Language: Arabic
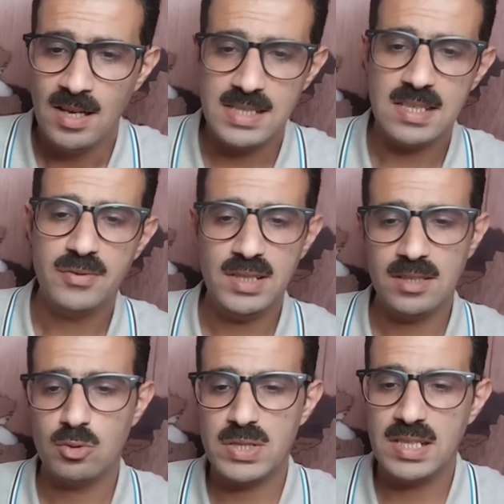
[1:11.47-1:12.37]
السفينه
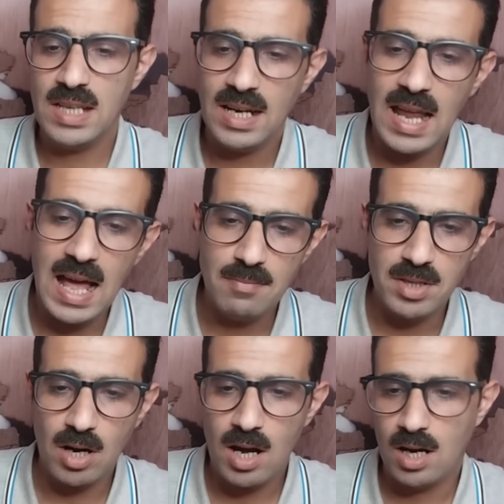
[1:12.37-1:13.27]
الروسيه
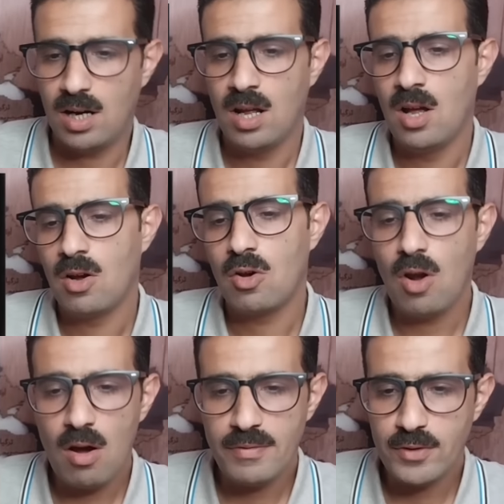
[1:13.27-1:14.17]
الاميرال
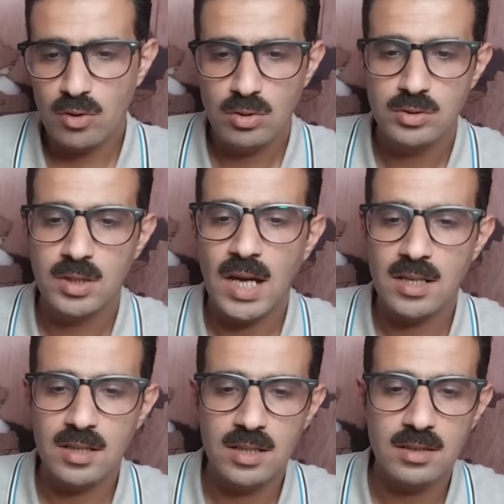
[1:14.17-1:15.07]
جولافكو
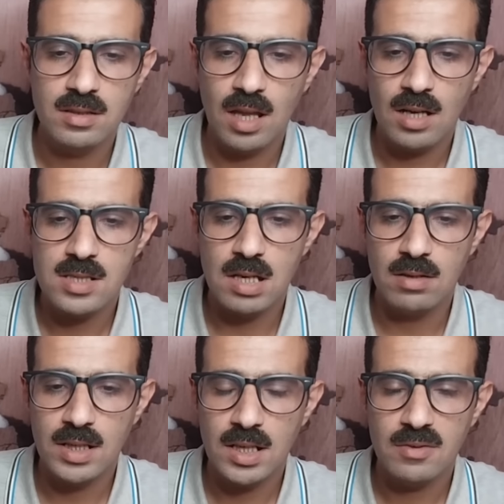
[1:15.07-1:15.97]
تجري اطلاق
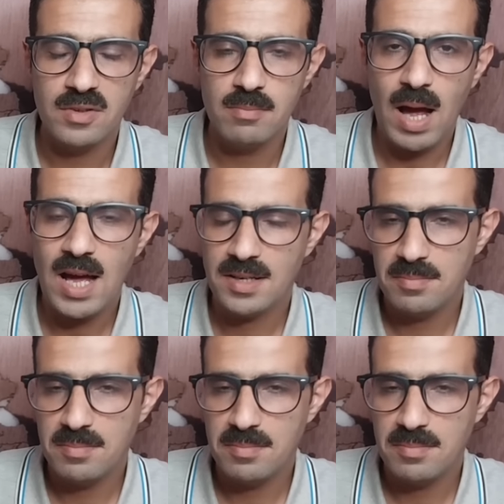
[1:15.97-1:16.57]
صواريخ في بحر